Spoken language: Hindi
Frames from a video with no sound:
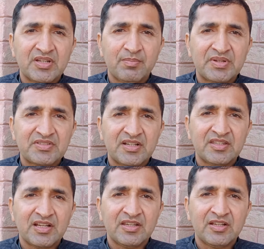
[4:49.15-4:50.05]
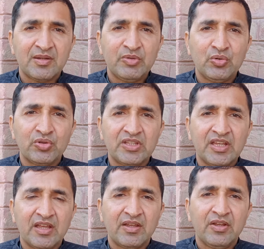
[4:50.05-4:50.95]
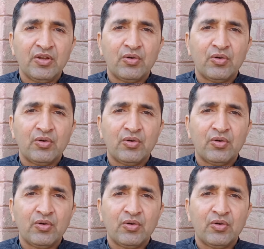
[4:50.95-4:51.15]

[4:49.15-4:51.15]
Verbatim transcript: 15 परसेंट तक की कमी होती है